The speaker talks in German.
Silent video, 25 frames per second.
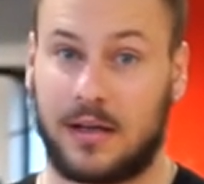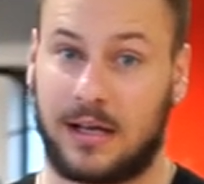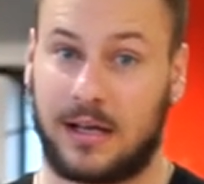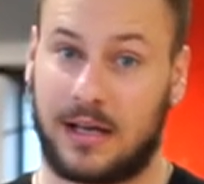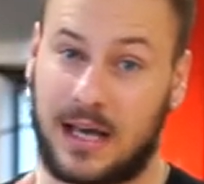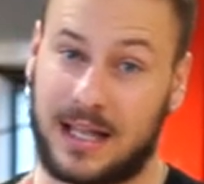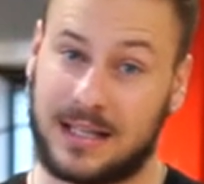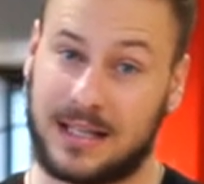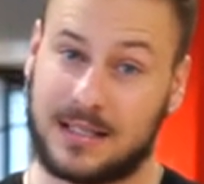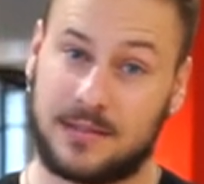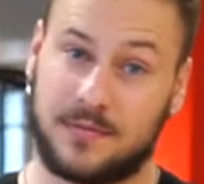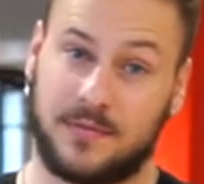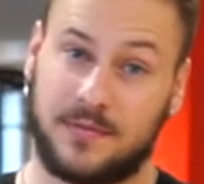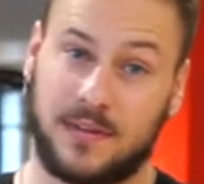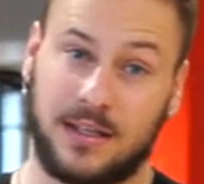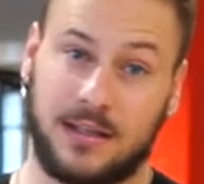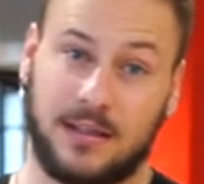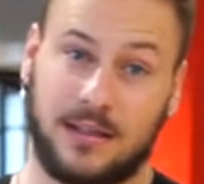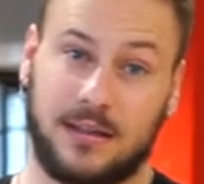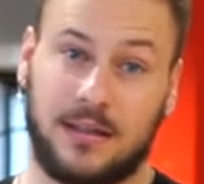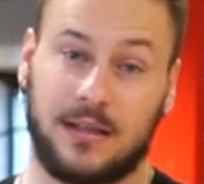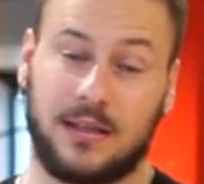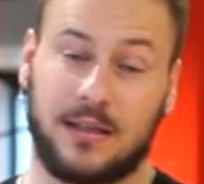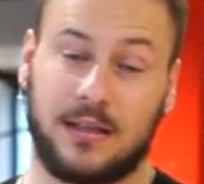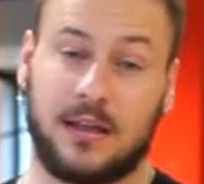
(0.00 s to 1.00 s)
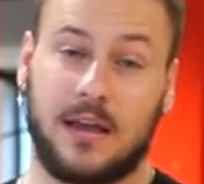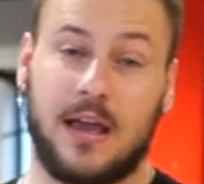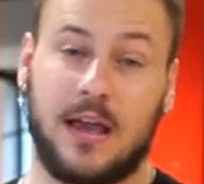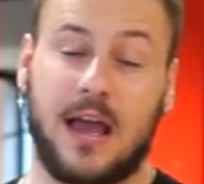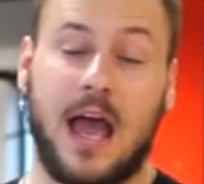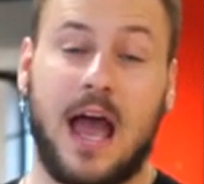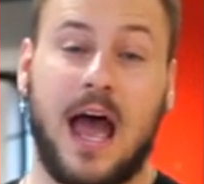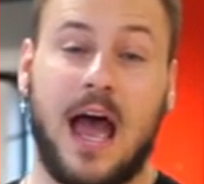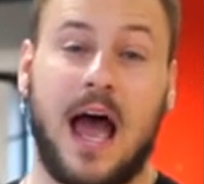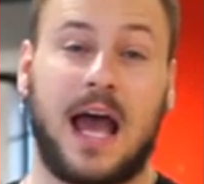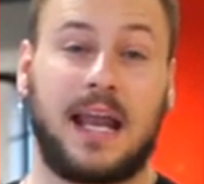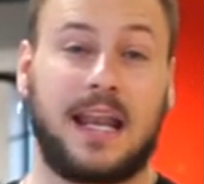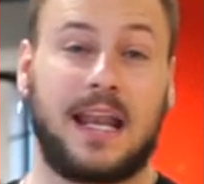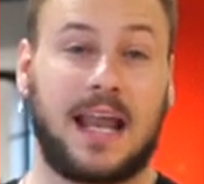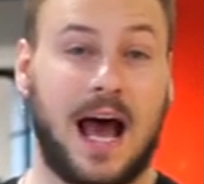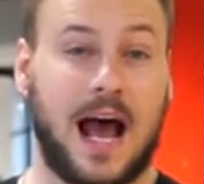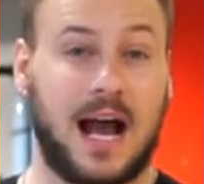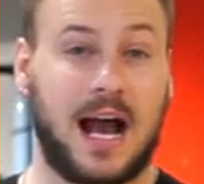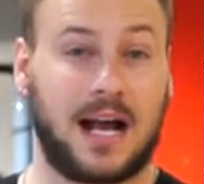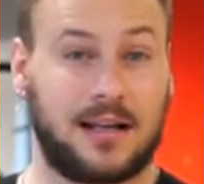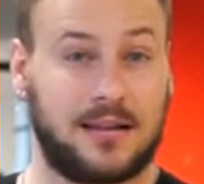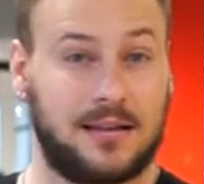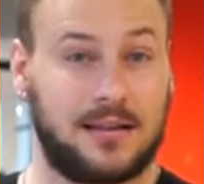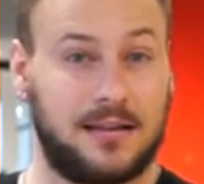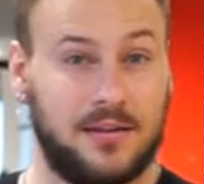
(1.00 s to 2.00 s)
ganz wichtig, eine
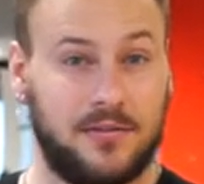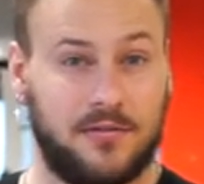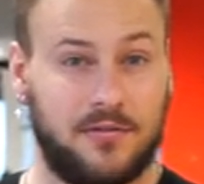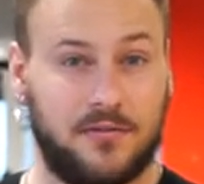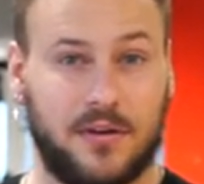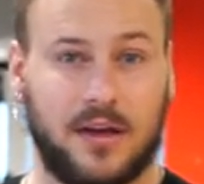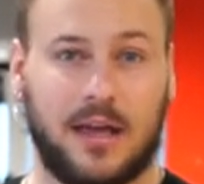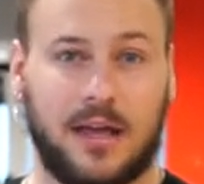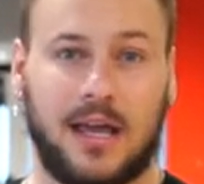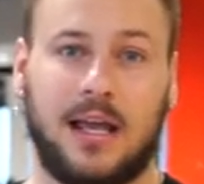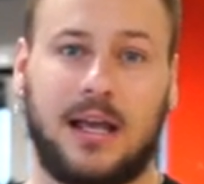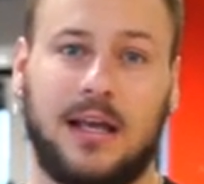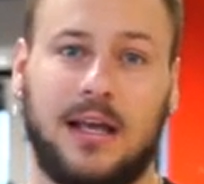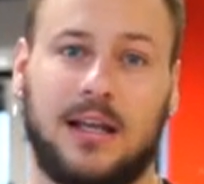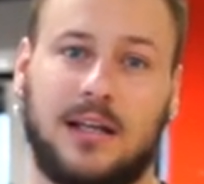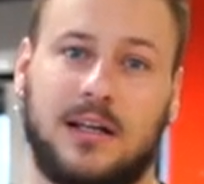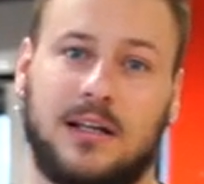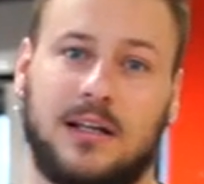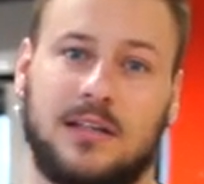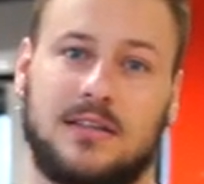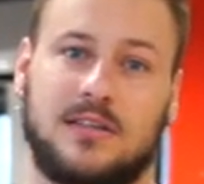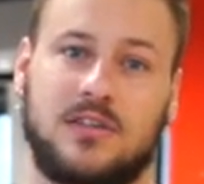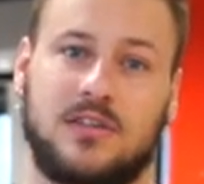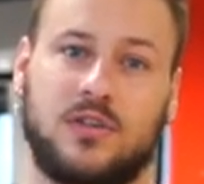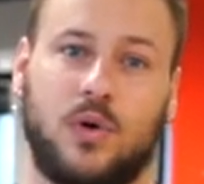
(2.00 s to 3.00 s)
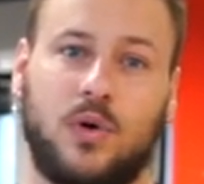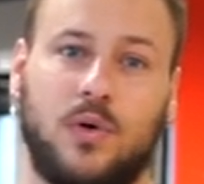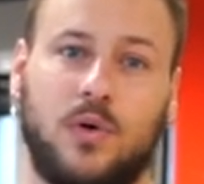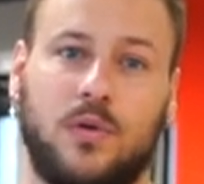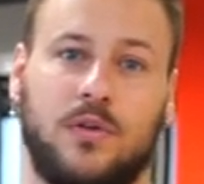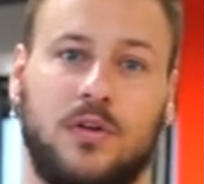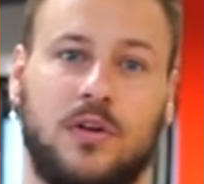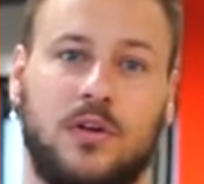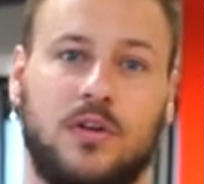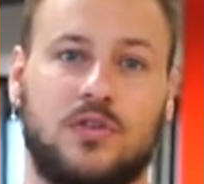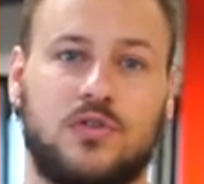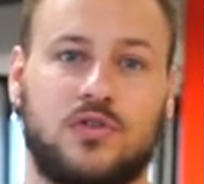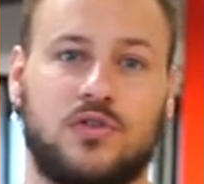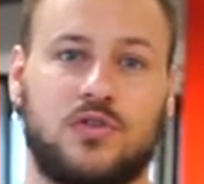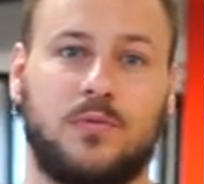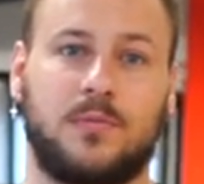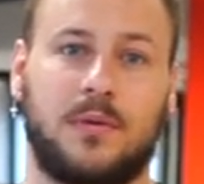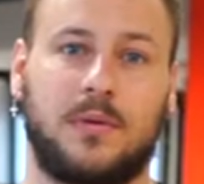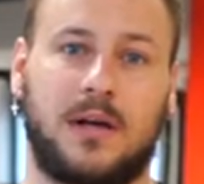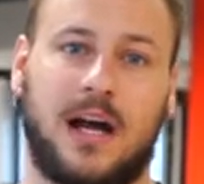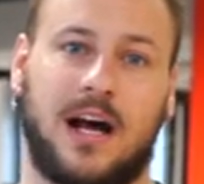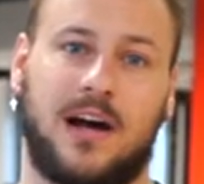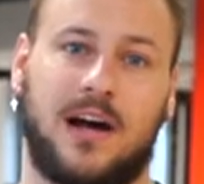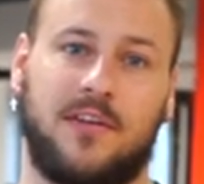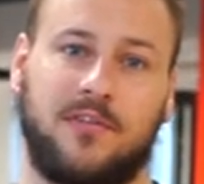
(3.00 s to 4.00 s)
aktive Regeneration zum
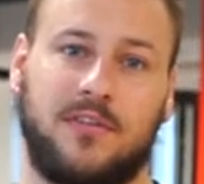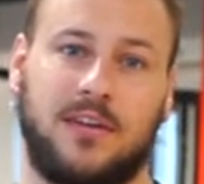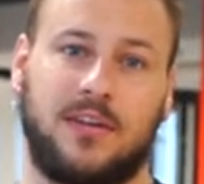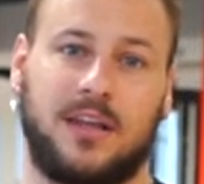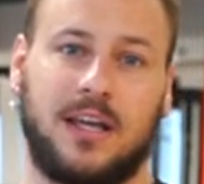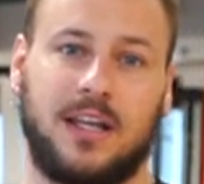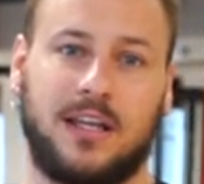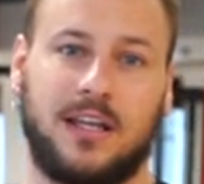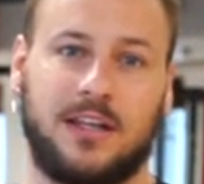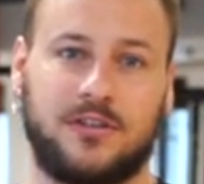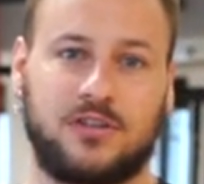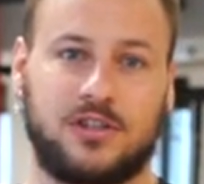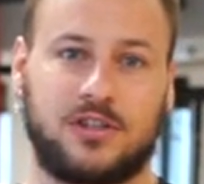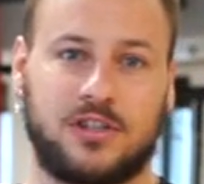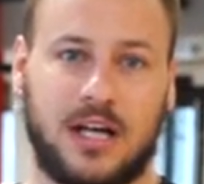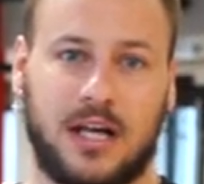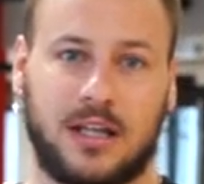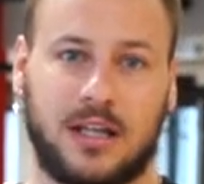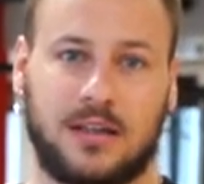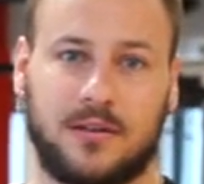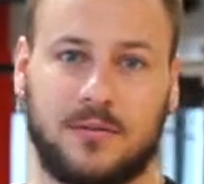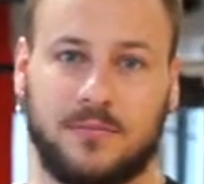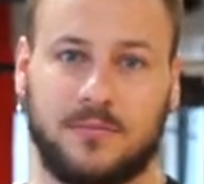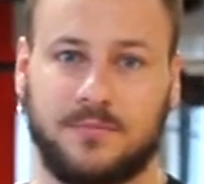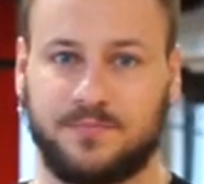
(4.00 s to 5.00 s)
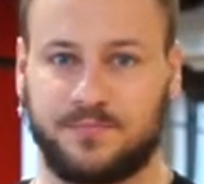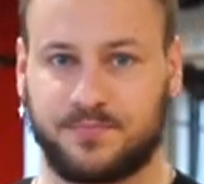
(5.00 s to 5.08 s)
Krafttraining starten.